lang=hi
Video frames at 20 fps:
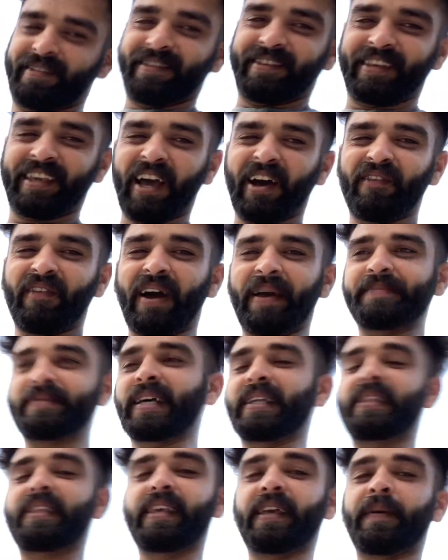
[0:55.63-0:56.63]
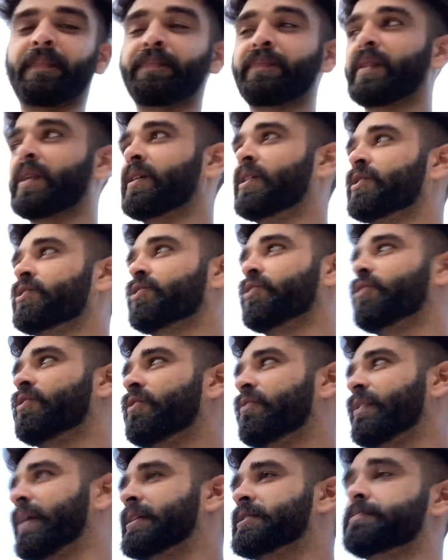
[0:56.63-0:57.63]
क्या वाइब्स आती हैं तो
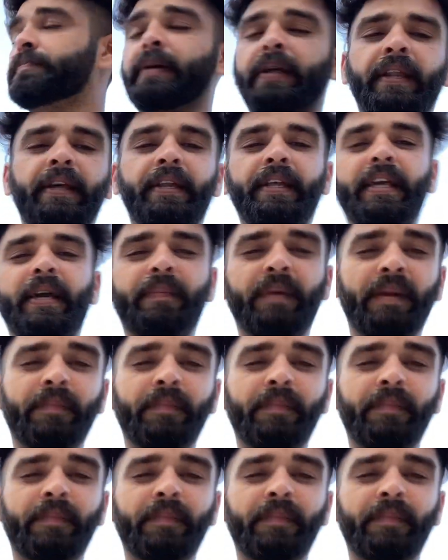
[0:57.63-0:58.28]
फ्रेंड्स बने रहिए अपने